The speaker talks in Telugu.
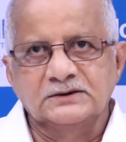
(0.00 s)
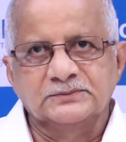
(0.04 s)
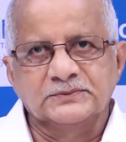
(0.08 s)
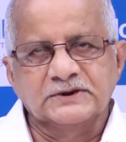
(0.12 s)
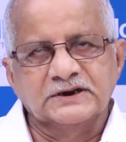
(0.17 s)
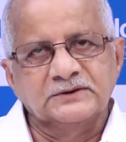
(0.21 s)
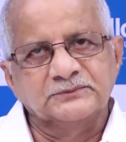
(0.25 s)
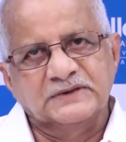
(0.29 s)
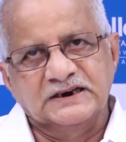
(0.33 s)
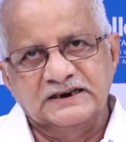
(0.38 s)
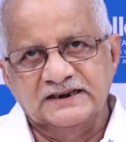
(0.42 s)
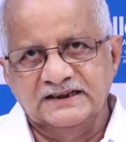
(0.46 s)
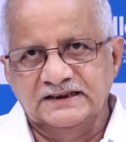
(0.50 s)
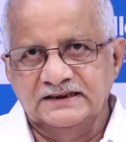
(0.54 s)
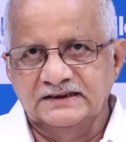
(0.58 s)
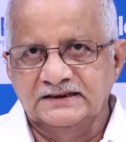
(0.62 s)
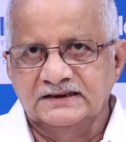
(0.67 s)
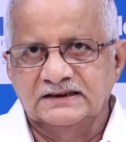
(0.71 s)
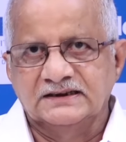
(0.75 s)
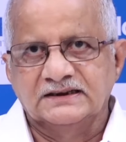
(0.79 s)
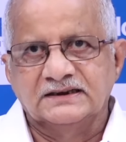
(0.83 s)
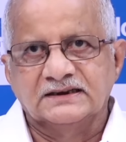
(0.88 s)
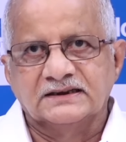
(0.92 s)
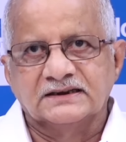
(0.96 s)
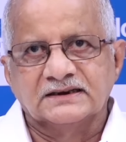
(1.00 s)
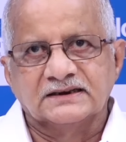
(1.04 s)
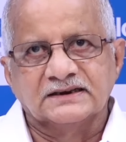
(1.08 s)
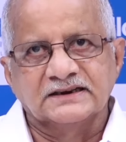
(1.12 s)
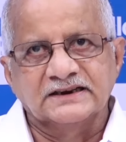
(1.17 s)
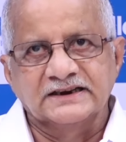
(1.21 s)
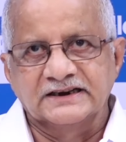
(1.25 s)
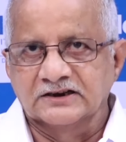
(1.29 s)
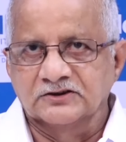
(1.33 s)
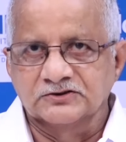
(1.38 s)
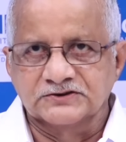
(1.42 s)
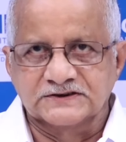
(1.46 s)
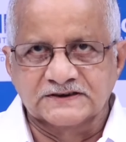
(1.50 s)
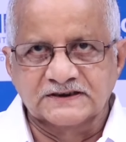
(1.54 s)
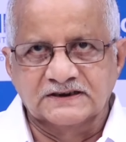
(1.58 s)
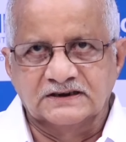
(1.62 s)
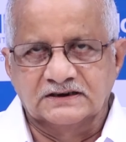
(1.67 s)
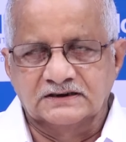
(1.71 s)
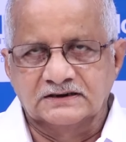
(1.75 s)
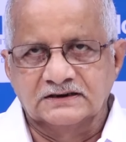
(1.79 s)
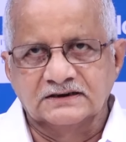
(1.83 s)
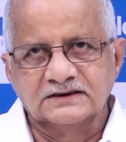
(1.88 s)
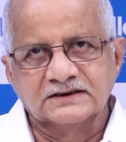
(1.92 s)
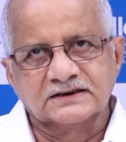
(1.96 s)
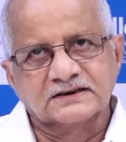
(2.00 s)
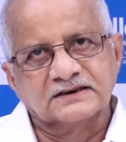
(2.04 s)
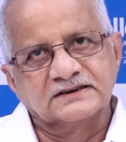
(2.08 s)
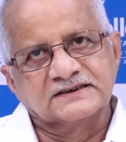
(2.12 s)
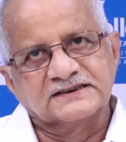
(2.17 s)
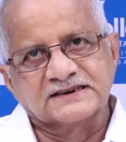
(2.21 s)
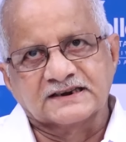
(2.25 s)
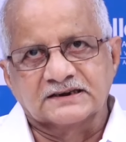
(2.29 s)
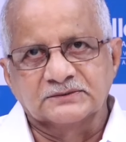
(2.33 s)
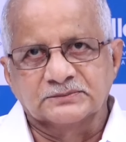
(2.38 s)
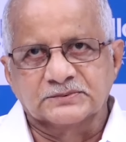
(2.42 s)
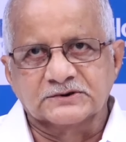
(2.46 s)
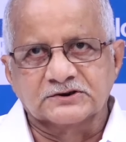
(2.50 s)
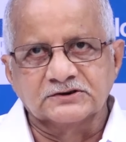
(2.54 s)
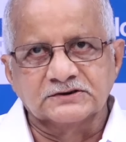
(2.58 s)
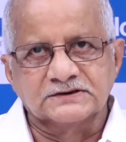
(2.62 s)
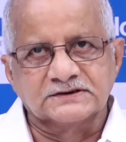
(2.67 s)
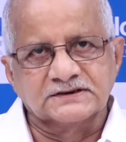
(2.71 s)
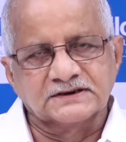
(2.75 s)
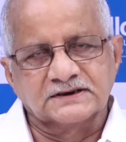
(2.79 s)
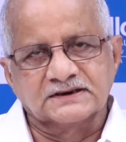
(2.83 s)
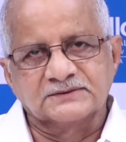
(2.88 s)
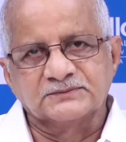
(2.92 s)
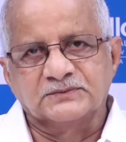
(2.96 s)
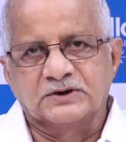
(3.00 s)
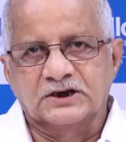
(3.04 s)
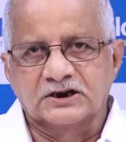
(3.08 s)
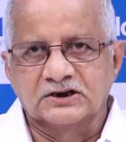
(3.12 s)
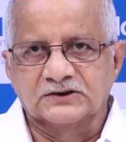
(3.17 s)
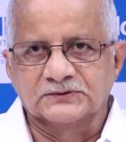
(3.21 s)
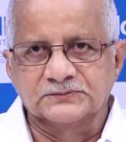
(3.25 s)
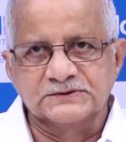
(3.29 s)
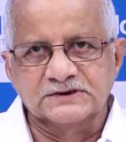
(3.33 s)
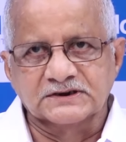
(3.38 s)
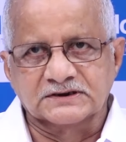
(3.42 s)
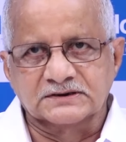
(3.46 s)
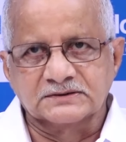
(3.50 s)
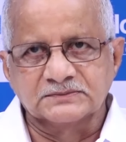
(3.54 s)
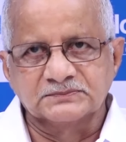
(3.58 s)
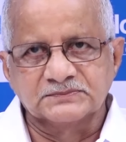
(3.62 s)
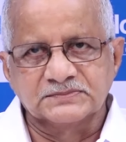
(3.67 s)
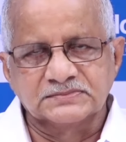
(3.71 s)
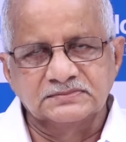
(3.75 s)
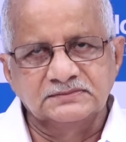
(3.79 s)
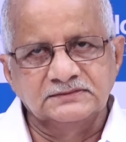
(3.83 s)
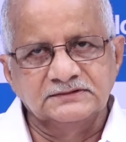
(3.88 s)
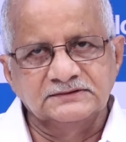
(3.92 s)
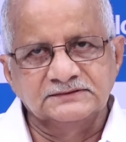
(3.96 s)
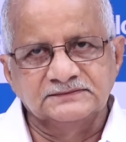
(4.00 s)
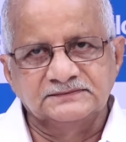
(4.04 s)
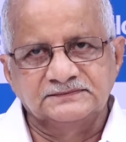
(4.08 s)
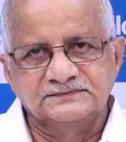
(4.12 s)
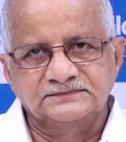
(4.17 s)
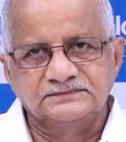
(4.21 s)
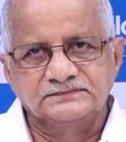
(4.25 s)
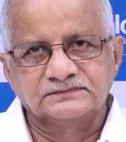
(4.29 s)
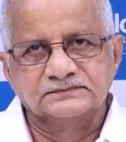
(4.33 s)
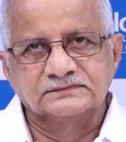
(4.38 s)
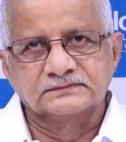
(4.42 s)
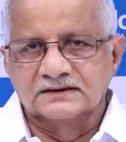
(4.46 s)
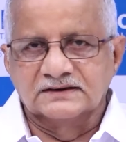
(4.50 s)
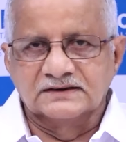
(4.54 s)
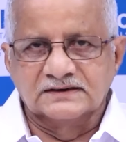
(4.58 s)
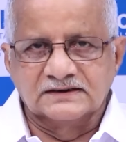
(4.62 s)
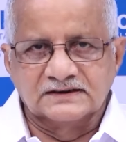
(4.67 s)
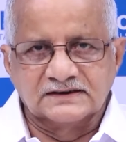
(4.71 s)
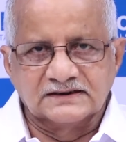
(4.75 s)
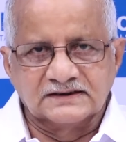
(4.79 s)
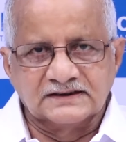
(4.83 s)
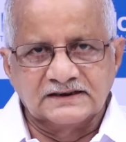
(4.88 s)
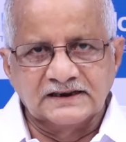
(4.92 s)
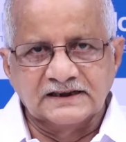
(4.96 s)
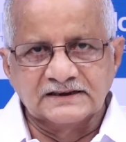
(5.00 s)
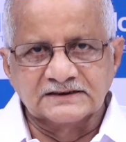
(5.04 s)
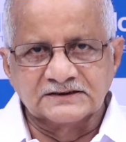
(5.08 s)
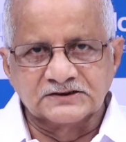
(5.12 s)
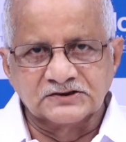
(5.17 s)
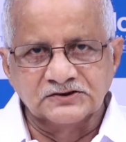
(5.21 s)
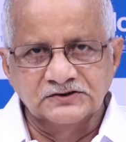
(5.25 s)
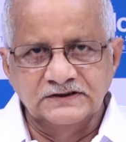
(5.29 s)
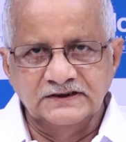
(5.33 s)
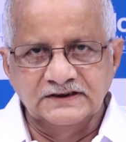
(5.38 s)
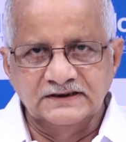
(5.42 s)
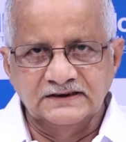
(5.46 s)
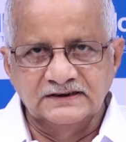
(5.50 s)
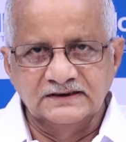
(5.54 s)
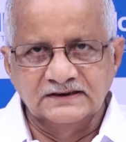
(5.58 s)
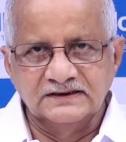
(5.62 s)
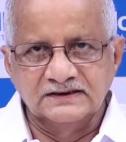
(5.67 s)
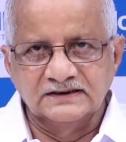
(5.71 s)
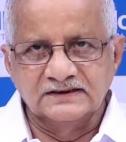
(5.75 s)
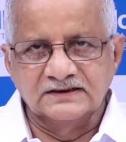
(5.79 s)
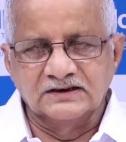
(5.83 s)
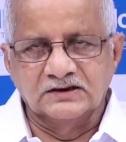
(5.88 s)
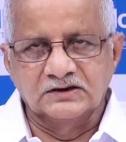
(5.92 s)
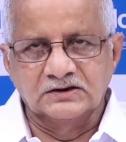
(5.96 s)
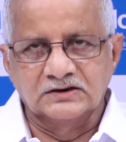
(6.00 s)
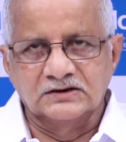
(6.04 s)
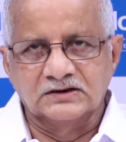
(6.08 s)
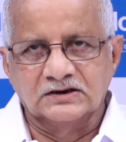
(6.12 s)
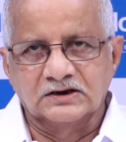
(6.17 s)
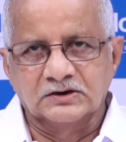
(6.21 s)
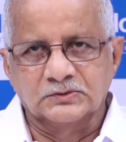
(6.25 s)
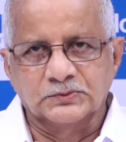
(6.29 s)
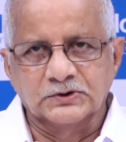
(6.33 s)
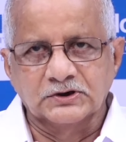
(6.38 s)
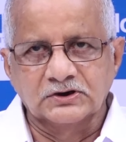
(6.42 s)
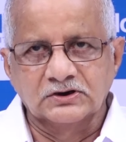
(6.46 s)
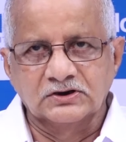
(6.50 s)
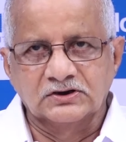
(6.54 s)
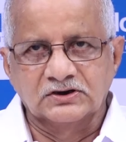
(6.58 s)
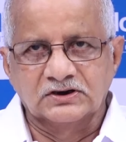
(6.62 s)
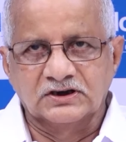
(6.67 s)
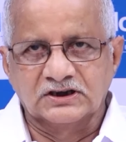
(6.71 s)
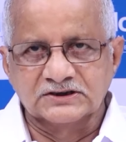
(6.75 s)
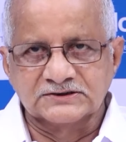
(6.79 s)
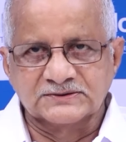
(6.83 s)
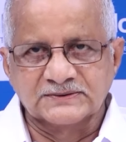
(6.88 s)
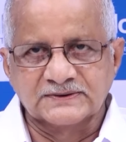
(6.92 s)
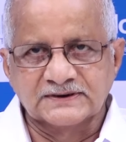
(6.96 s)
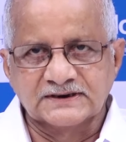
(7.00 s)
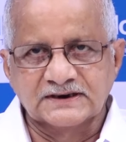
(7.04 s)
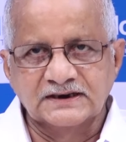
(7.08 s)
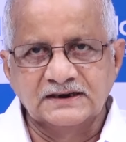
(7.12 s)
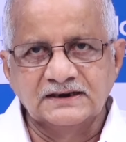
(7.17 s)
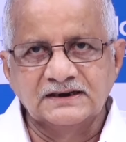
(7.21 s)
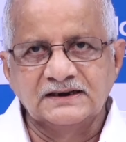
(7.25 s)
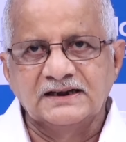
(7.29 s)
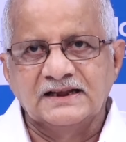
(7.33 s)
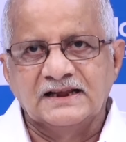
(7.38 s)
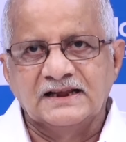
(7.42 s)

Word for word: వెళ్ళిపోయాను మళ్ళీ నిన్న వచ్చానండి ఇక్కడ చెకప్కి వచ్చాను ఫాలో అప్ చెక్ థ్యాంక్స్ ది అపోలో హాస్పిటల్